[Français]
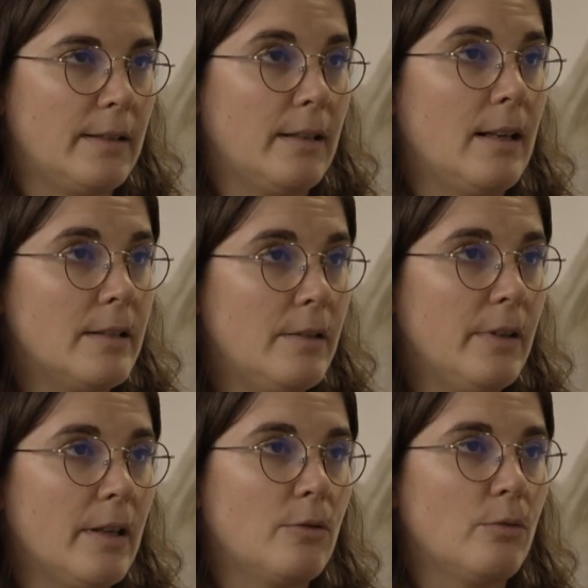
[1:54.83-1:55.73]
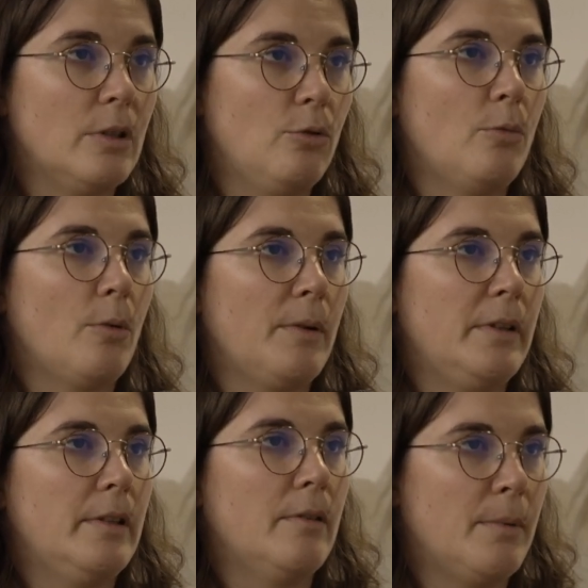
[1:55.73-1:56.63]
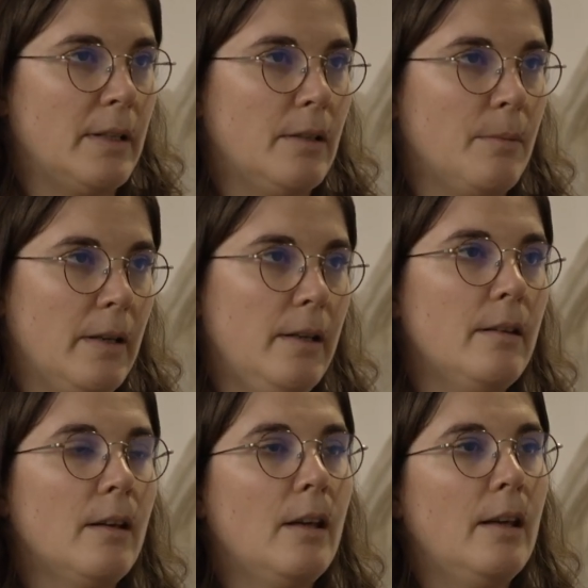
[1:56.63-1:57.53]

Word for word: cette classification de ces tumeurs primitives hépatiques malignes.